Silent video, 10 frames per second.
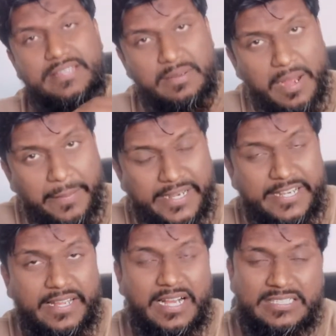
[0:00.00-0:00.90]
जब आपका
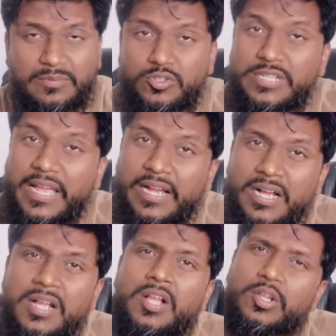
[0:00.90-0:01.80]
डेटा खत्म हो
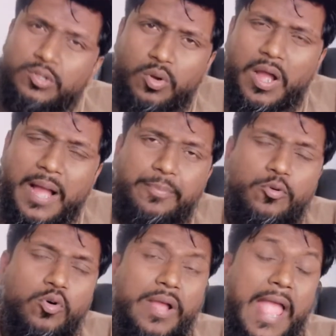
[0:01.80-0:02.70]
जाएगा तो
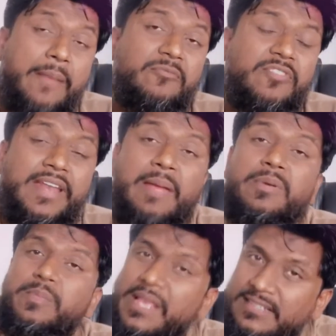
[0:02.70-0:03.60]
आपको एम वन
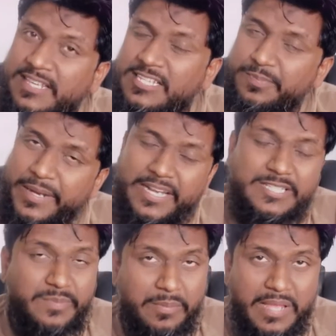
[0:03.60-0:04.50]
एमबीपीएस की स्पीड
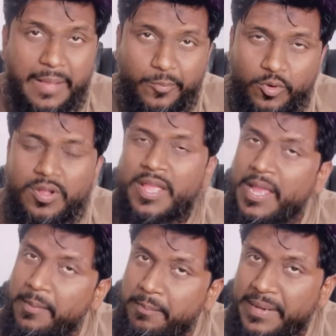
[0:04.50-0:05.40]
इसमें भी आपको
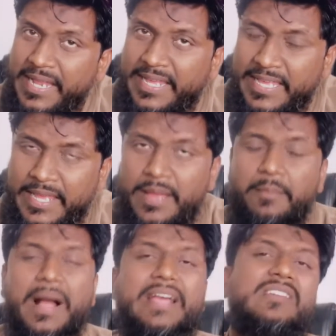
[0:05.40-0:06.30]
मिलेगी
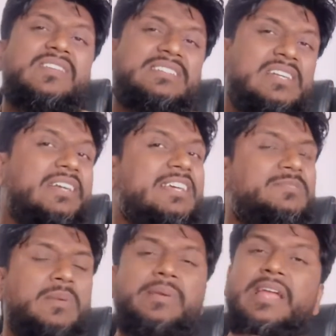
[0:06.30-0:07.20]
बाकी फैसिलिटी
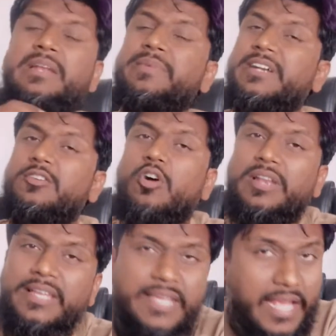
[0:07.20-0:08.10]
इसमें भी अनलिमिटेड
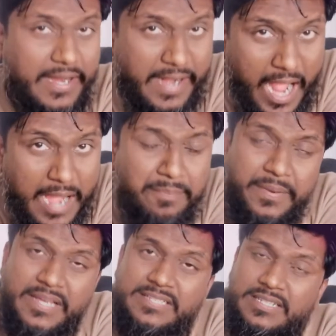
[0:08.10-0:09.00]
कॉलिंग की अगर
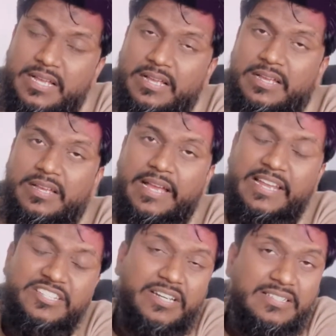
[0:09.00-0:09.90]
आप इस
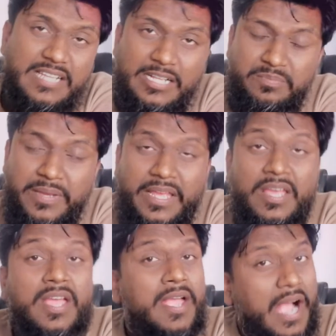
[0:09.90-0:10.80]
कनेक्शन के साथ में
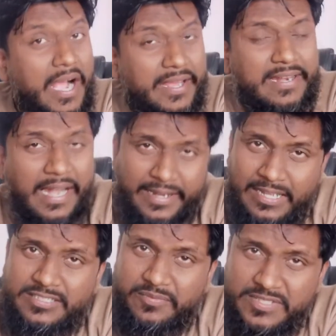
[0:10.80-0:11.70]
अगर
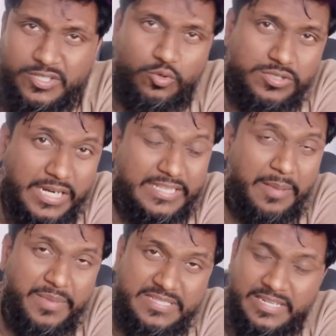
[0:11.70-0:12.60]
लैंडलाइन सर्विस यूज करते
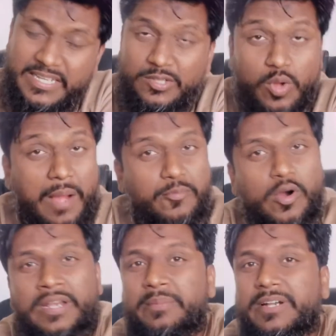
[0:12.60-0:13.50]
हैं बीएसएनएल की तो
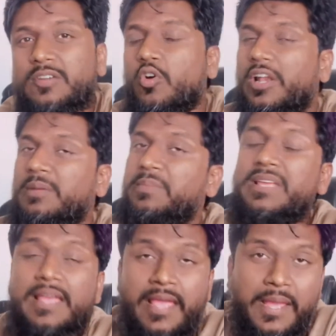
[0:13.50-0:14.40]
आपको अनलिमिटेड कॉलिंग
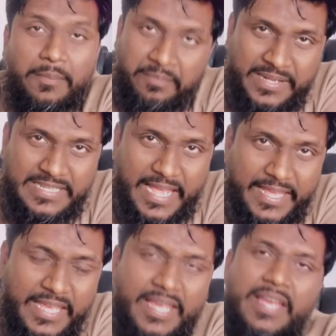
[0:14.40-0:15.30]
भी मिल
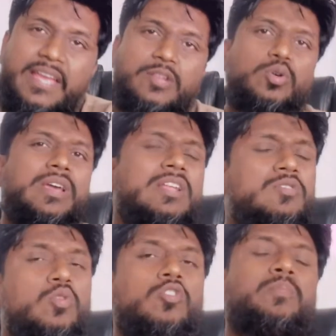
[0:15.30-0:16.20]
जाएगी तो
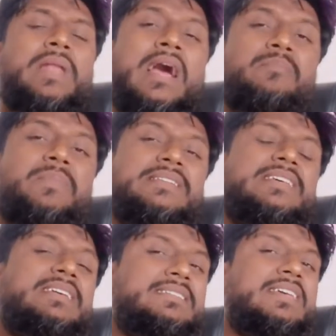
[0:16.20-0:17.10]
इन दोनों प्लान में
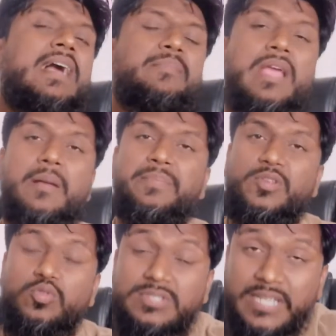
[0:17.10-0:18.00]
से किसी का भी आप
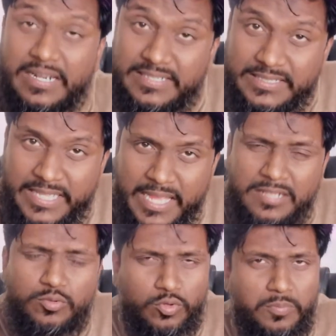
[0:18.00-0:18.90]
यूज कर सकते
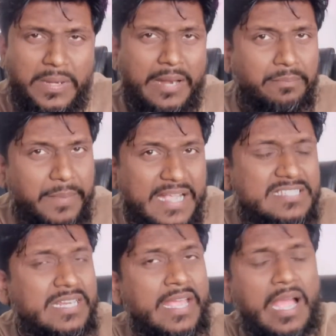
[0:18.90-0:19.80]
हैं दोनों प्लान
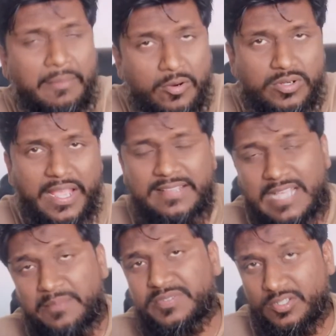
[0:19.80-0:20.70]
बेस्ट हैं अमाउंट के
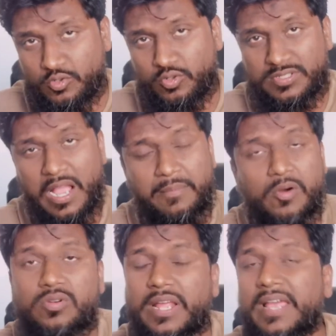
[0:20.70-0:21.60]
हिसाब से जो उसका
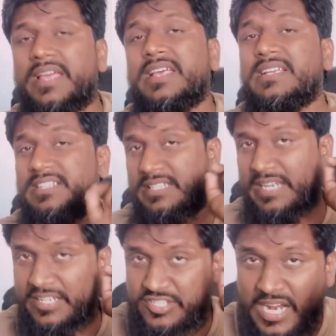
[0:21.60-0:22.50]
अमाउंट है
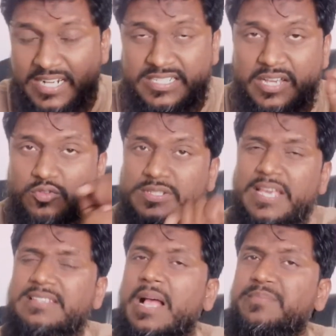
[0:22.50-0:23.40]
जितने का चार्ज है
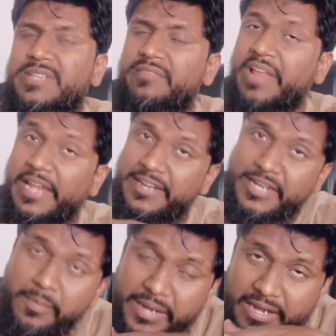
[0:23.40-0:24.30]
उसके हिसाब से
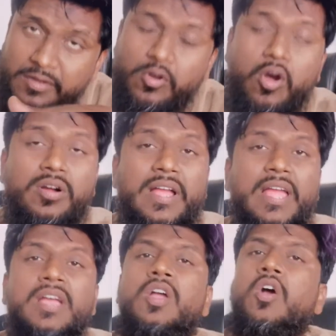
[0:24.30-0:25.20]
वैलिडिटी पीरियड लॉन्ग
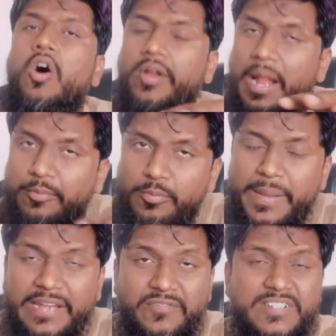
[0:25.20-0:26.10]
है और आपको
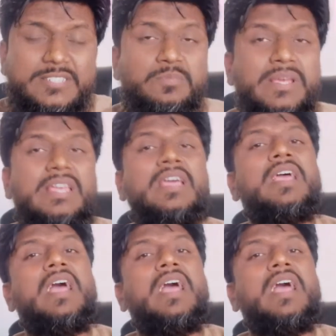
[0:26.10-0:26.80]
बेनिफिट्स भी